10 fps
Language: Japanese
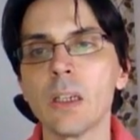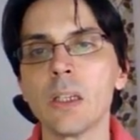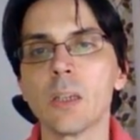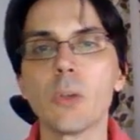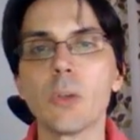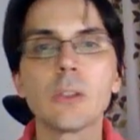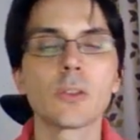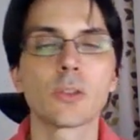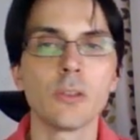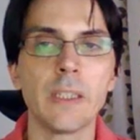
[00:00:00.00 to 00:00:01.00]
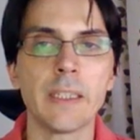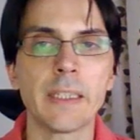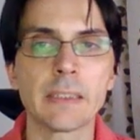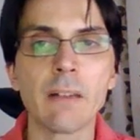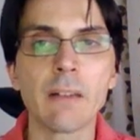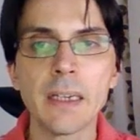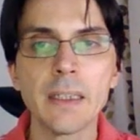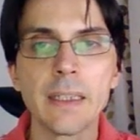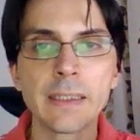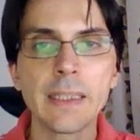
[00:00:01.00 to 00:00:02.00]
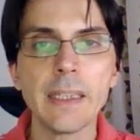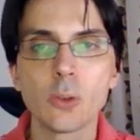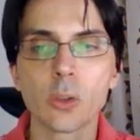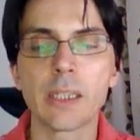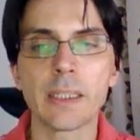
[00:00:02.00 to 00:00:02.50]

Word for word: もう一つのやり方は、K と関